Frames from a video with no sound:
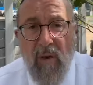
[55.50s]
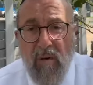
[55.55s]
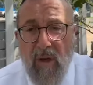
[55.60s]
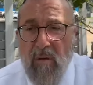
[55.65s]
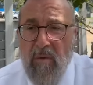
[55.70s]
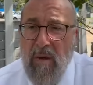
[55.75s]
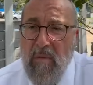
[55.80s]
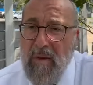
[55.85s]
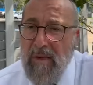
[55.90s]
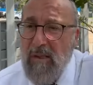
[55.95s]

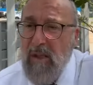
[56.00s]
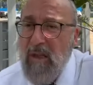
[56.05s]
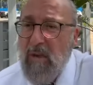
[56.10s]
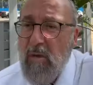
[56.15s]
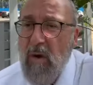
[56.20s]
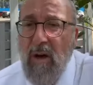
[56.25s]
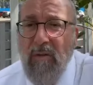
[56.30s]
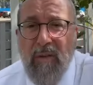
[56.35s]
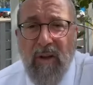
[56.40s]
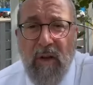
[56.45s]
Oui, oui, oui, parce
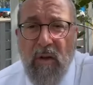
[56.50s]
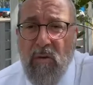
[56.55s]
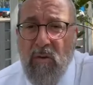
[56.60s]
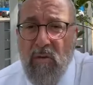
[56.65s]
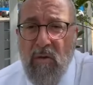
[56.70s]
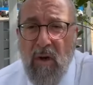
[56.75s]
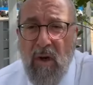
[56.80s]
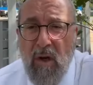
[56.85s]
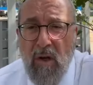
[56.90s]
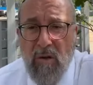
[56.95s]
qu'ils sont
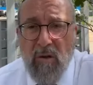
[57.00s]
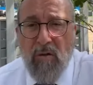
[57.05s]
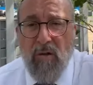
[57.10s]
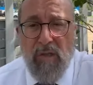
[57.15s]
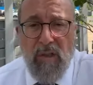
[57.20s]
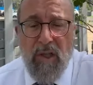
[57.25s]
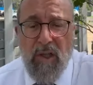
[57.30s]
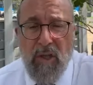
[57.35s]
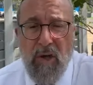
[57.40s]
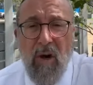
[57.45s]
avec nous.
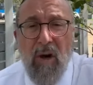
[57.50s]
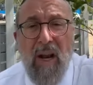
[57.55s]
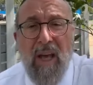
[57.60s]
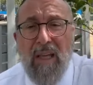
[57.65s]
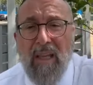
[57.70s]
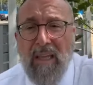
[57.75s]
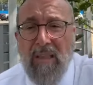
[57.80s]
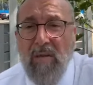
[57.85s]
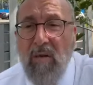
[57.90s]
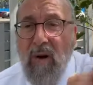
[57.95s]
Tous ces
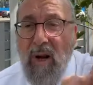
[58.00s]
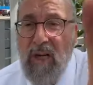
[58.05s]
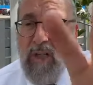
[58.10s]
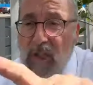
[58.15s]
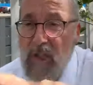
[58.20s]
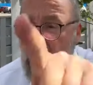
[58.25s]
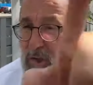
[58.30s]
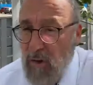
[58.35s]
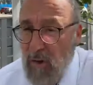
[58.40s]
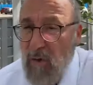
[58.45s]
gens-là qui sont
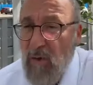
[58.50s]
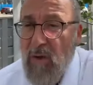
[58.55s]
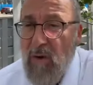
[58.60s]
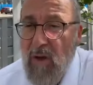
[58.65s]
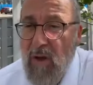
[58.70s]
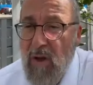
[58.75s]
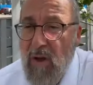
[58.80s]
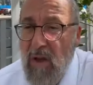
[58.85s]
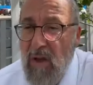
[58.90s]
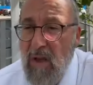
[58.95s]
là chez
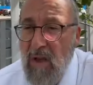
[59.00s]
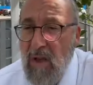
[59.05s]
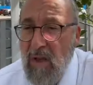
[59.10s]
eux,